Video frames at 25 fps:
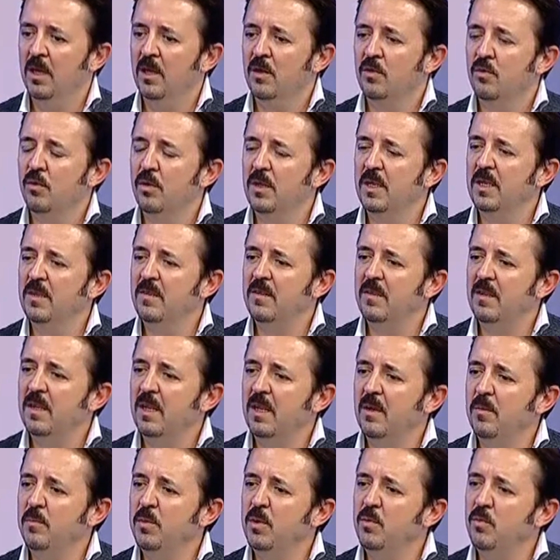
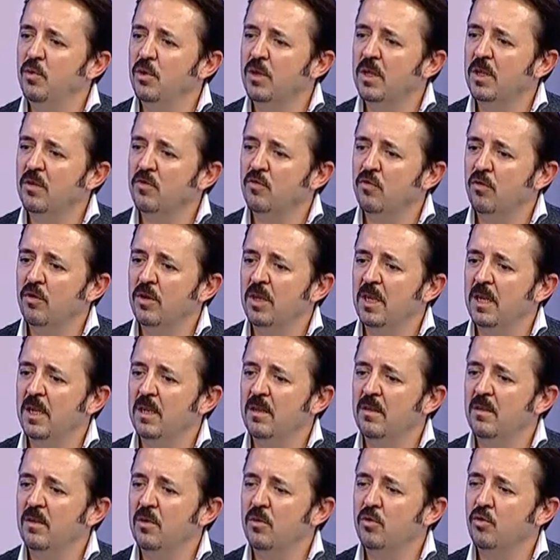Dolayısıyla bir müddet sonra
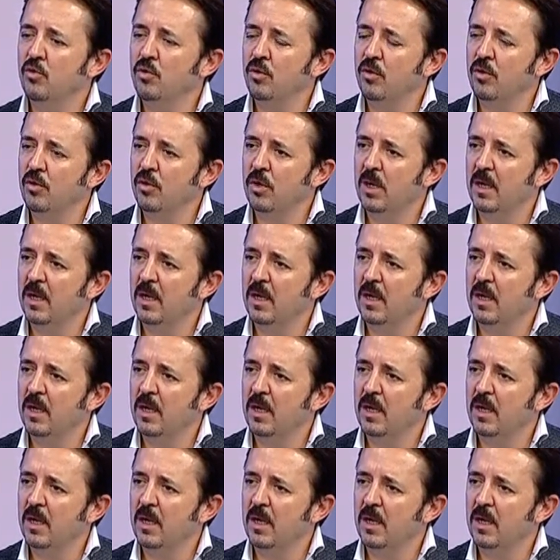e, çok